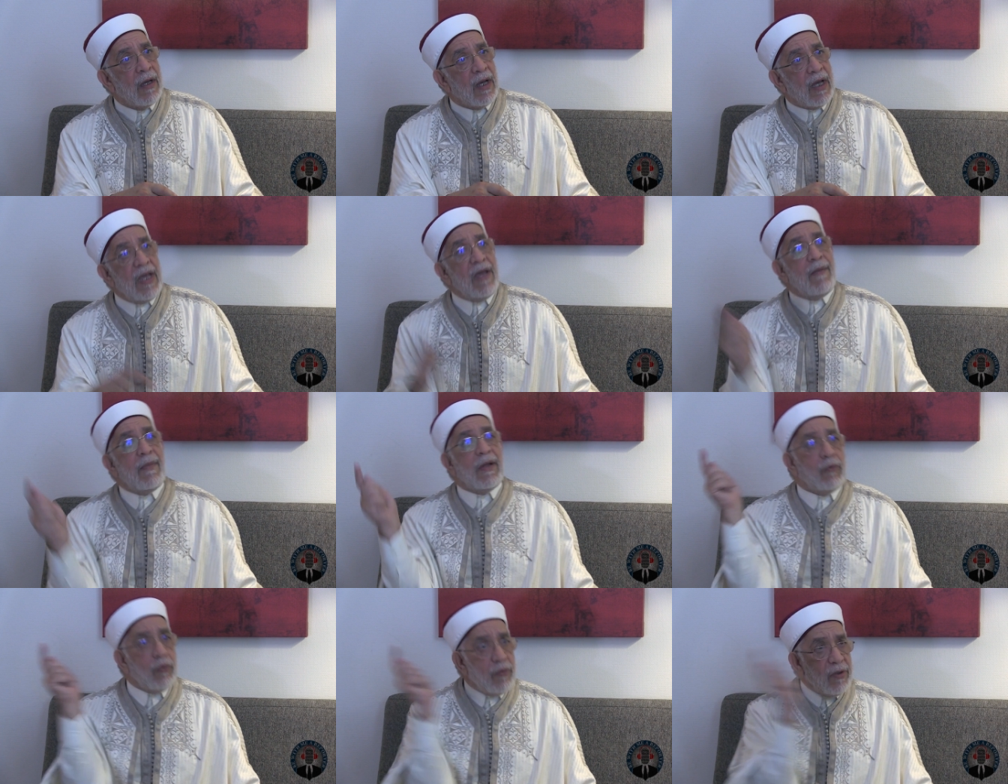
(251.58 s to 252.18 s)

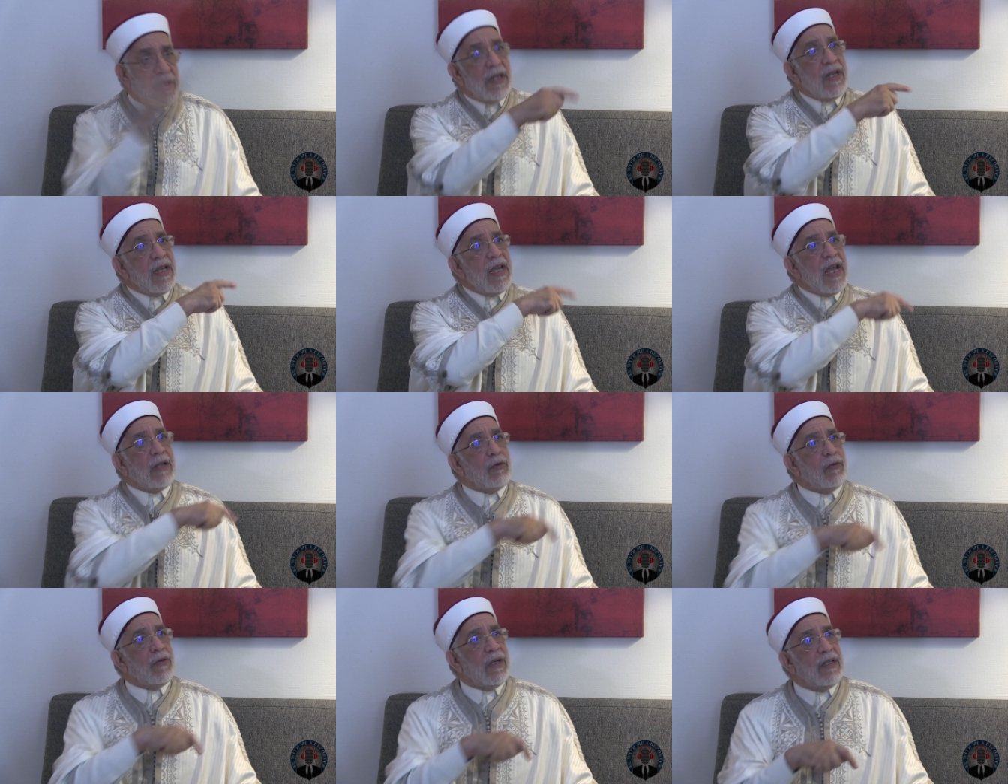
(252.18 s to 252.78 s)
قيمة
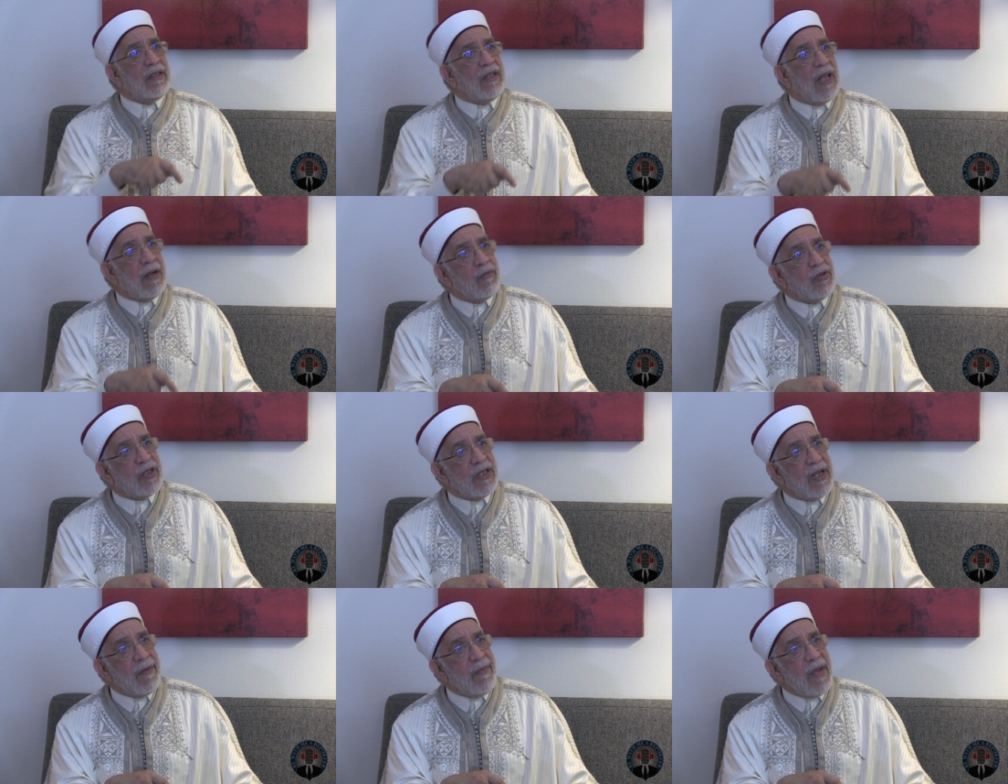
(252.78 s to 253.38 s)
دينية عند
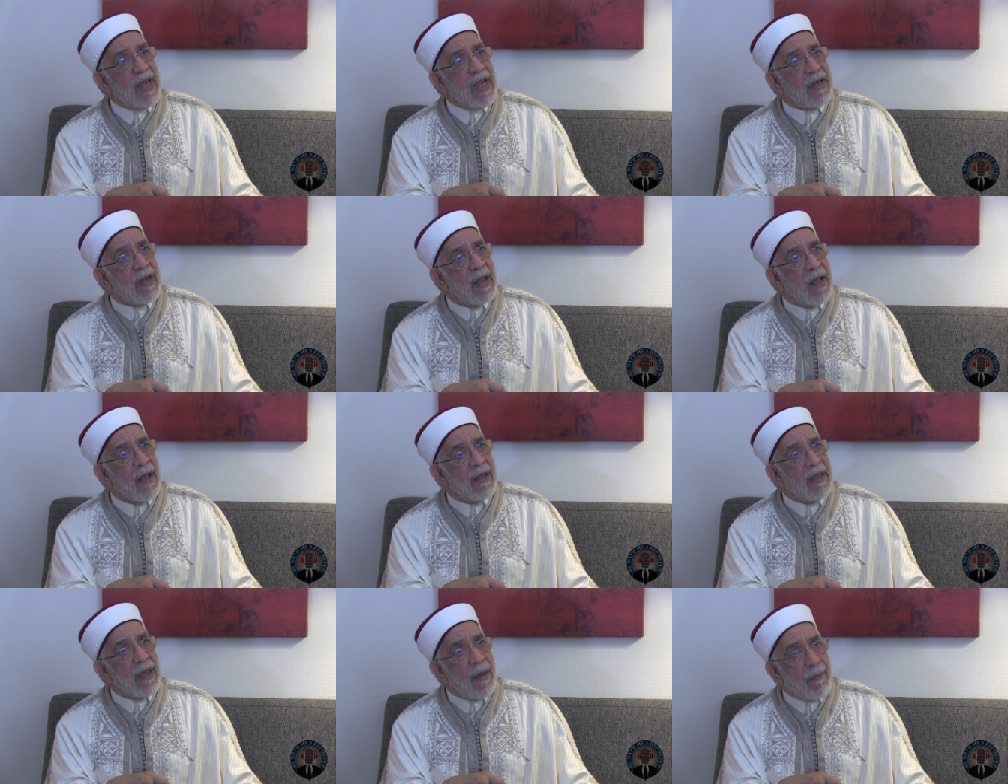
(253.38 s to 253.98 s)
المسلمين
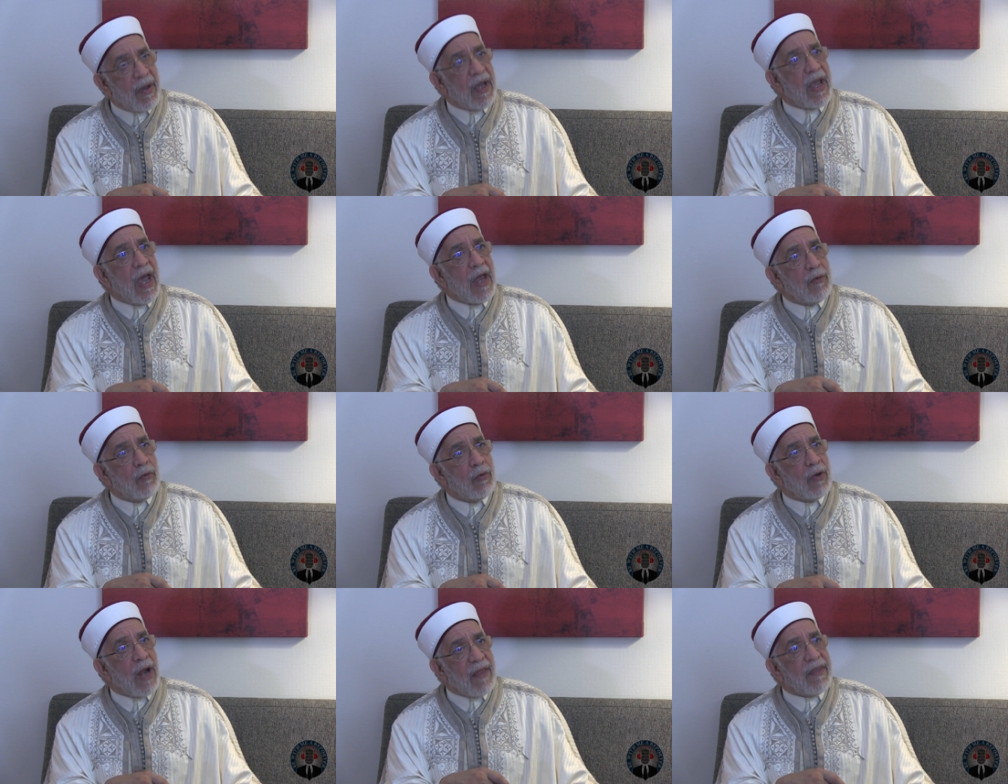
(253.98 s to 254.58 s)
ينبغي أن
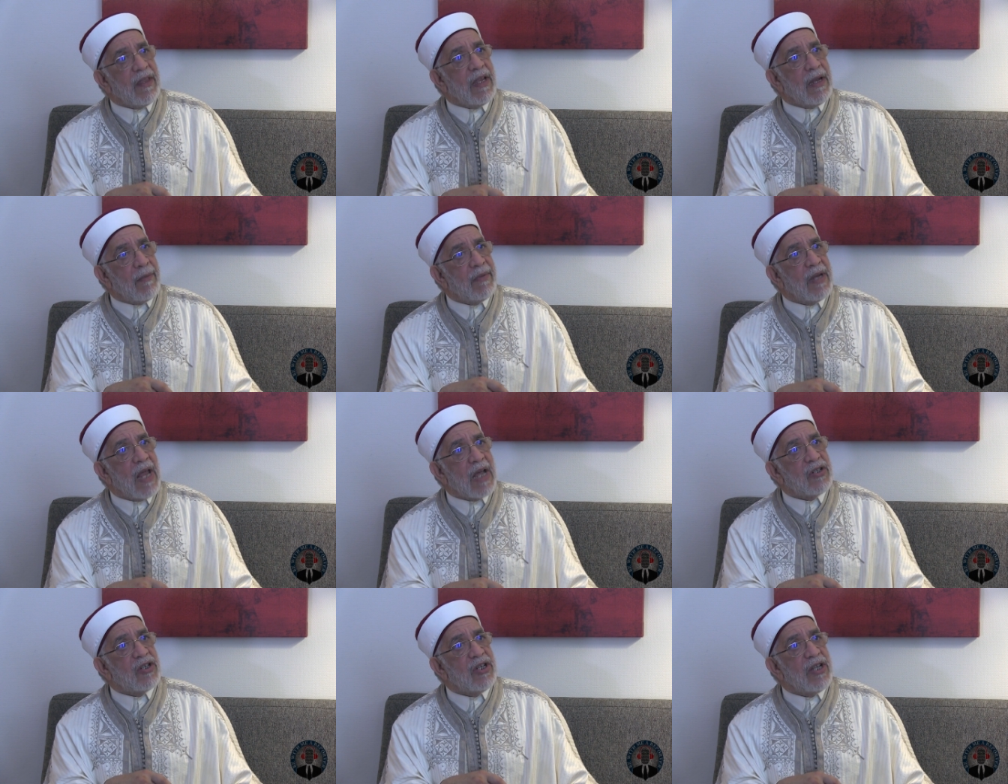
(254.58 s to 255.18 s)
نناظر
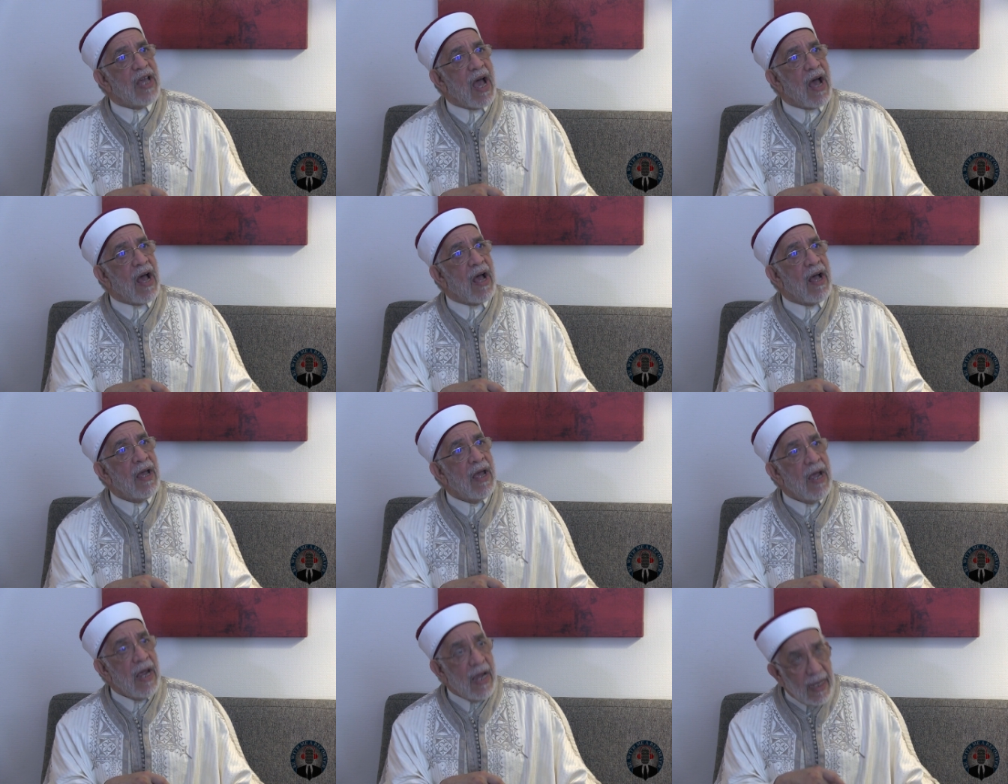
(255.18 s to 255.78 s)
من أجلها
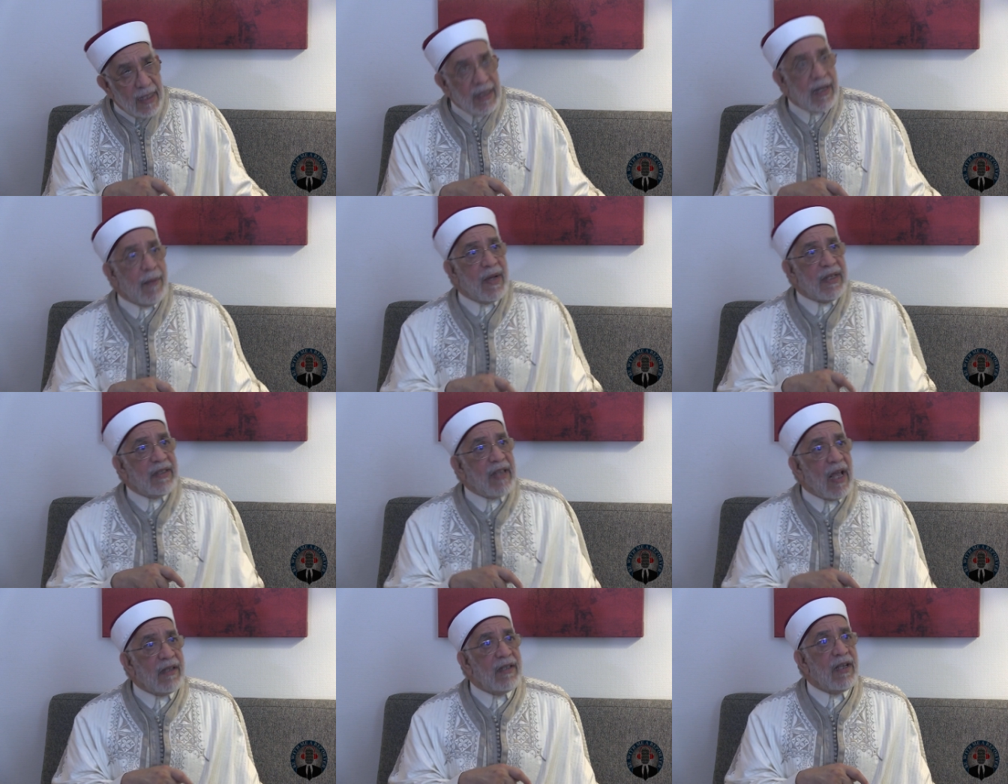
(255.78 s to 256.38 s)
عندما
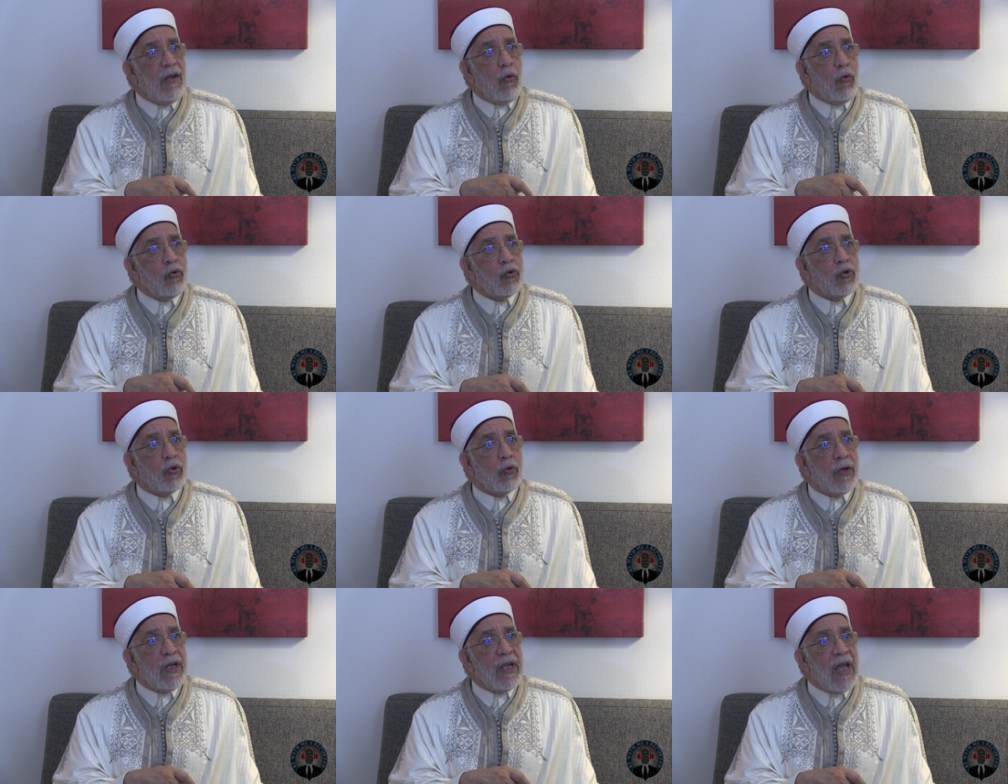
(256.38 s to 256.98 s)
تأتي
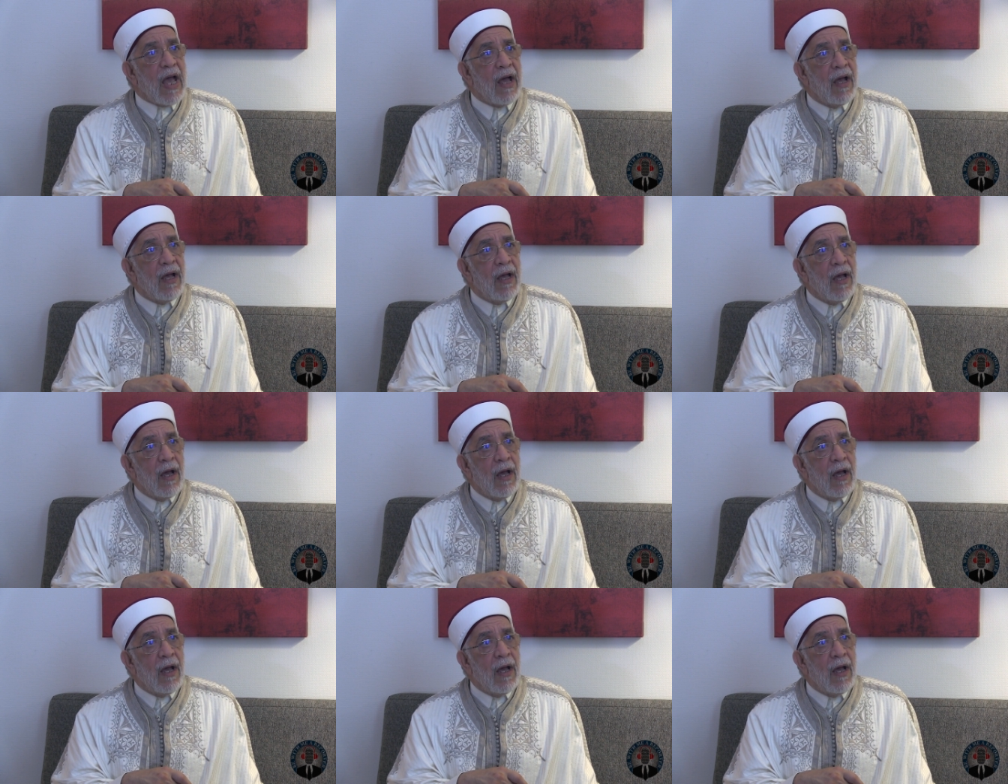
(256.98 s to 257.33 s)
العنصرية